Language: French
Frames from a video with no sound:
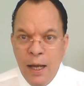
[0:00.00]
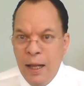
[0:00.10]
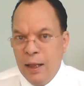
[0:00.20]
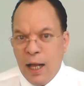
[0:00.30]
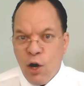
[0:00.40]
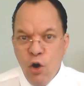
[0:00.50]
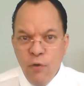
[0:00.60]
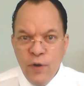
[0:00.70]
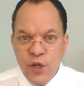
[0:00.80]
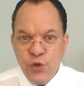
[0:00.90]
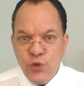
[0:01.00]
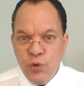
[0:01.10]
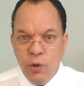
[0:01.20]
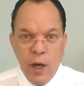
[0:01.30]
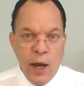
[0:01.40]
La
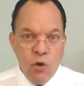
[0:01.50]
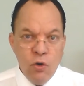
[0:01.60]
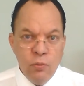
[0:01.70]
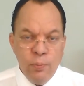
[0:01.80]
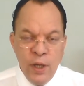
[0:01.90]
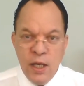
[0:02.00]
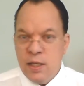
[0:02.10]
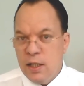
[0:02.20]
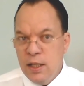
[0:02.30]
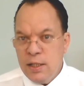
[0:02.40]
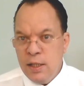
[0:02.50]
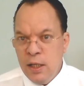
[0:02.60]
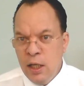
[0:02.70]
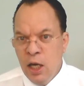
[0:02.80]
conversion est comprise ici